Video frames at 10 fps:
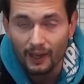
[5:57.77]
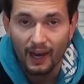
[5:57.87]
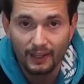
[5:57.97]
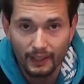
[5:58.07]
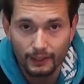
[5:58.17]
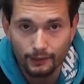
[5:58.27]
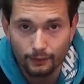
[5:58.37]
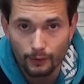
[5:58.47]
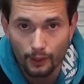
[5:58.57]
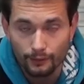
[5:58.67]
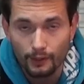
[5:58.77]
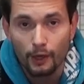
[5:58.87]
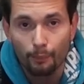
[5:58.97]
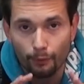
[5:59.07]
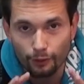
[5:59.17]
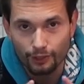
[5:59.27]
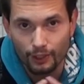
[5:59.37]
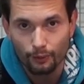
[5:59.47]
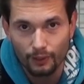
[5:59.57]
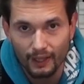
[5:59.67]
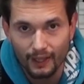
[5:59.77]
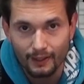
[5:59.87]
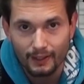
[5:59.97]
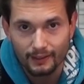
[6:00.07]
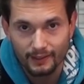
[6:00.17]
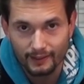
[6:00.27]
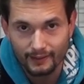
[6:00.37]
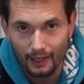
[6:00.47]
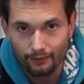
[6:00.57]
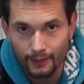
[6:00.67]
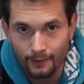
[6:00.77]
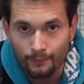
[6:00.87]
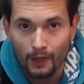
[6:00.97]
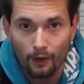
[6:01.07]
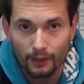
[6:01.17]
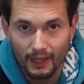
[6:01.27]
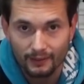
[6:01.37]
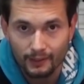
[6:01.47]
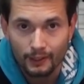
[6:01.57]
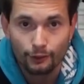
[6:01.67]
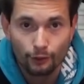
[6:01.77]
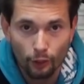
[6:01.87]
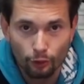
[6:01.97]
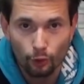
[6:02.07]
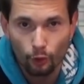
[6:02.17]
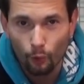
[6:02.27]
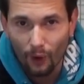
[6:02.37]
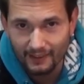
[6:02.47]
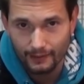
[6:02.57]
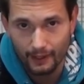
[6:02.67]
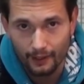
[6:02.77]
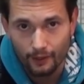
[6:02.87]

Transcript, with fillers: analizując poszczególne zestawy oraz co dokładnie